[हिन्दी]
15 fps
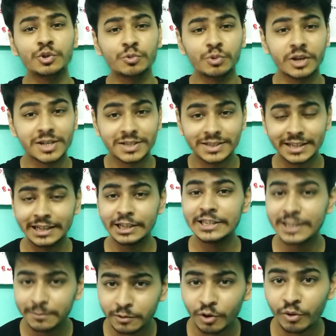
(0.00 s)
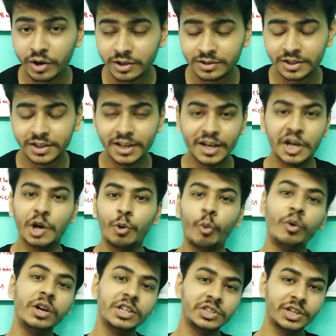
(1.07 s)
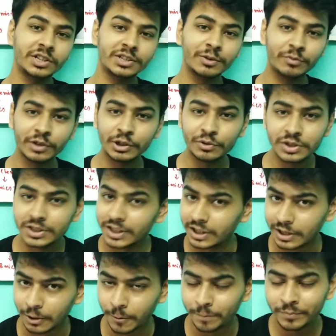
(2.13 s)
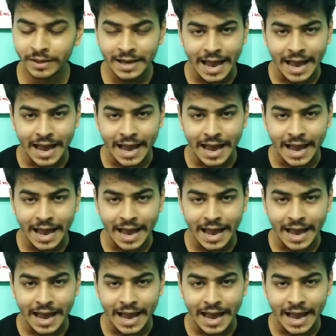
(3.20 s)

स्टूडेंट्स दिल्ली से बिलोंग करते हैं उनके साथ ये वीडियो शेयर करो